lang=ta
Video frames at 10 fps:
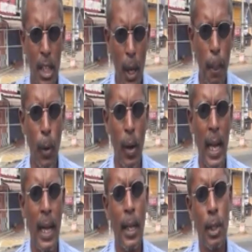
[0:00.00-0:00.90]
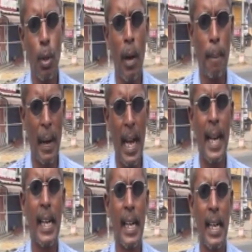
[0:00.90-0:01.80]
திருப்பூரில் சுமார்
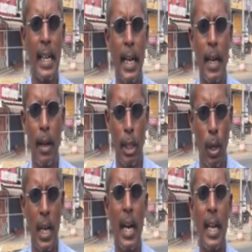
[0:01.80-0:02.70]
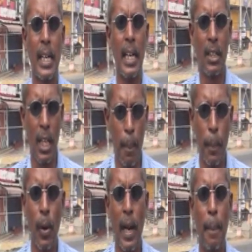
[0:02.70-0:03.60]
பல்லாயிரக்கணக்கான தொழிலாளர்கள்
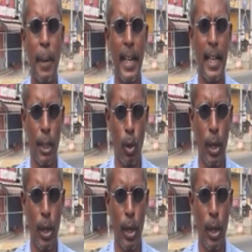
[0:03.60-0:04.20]
திருப்பூரில் பணியாற்றி